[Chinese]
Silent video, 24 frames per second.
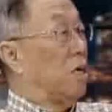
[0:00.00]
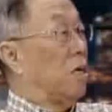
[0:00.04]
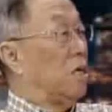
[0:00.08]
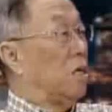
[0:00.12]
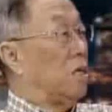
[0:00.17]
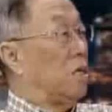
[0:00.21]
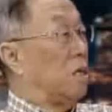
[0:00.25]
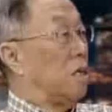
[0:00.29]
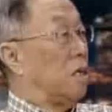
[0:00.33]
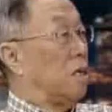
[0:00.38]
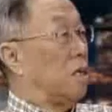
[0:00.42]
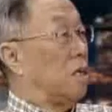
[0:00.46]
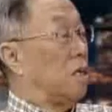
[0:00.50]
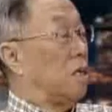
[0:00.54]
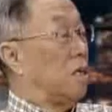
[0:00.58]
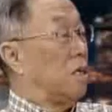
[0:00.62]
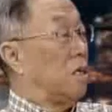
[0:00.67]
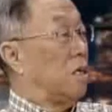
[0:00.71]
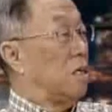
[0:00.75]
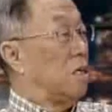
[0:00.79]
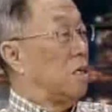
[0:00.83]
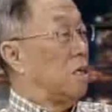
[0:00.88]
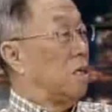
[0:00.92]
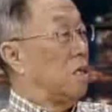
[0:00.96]
拨这个这
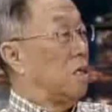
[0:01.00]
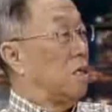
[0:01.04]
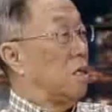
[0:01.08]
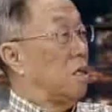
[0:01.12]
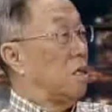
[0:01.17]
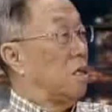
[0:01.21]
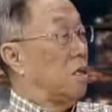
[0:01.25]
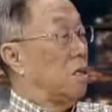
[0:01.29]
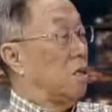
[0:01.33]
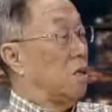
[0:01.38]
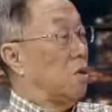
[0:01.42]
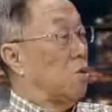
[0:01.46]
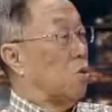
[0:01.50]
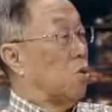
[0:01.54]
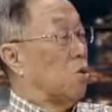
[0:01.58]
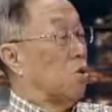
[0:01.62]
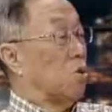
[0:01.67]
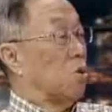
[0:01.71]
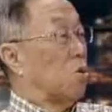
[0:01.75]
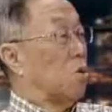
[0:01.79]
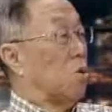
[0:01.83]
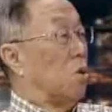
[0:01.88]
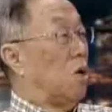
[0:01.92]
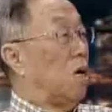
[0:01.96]
个
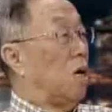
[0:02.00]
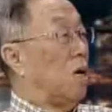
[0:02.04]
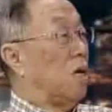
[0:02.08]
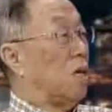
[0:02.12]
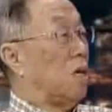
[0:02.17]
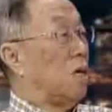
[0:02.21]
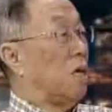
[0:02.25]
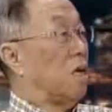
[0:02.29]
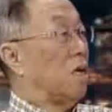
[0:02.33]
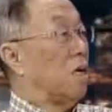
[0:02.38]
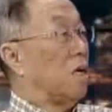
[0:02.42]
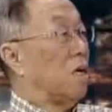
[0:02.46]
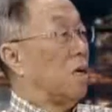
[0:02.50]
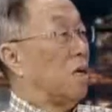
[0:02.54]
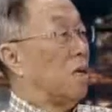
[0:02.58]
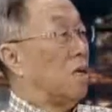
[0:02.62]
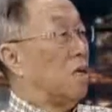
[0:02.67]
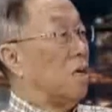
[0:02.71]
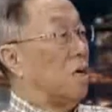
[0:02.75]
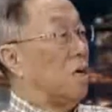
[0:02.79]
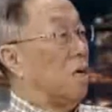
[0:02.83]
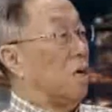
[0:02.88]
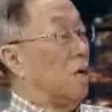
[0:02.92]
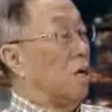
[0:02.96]
董卓和
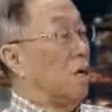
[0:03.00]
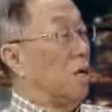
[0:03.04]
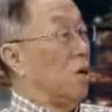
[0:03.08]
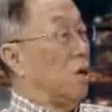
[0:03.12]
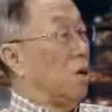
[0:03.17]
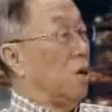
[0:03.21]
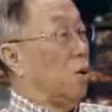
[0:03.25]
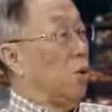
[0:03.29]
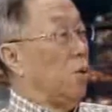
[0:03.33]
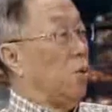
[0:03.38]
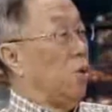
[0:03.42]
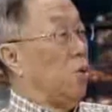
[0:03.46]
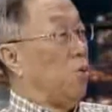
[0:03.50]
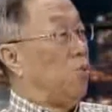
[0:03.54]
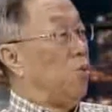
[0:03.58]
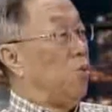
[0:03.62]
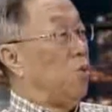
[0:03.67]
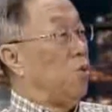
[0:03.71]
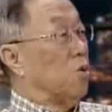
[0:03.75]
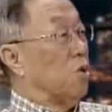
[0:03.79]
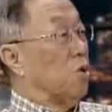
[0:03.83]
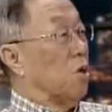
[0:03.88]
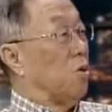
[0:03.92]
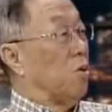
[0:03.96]
那个
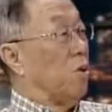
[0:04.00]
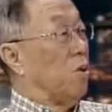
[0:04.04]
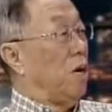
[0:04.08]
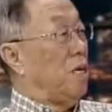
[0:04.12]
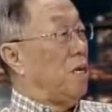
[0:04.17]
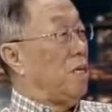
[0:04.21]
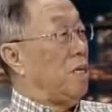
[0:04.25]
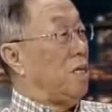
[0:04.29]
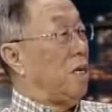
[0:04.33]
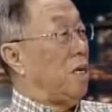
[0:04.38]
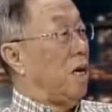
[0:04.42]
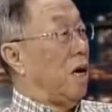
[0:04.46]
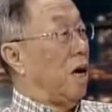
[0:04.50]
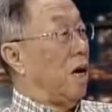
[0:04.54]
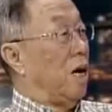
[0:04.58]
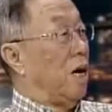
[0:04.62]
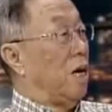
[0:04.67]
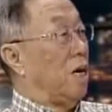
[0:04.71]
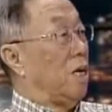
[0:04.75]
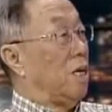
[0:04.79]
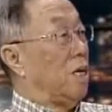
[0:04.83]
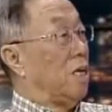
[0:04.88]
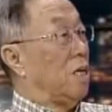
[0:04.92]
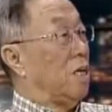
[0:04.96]
吕布的关
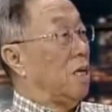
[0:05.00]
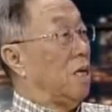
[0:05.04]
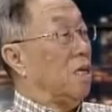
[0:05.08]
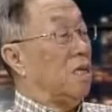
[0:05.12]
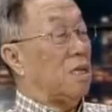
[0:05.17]
系啊，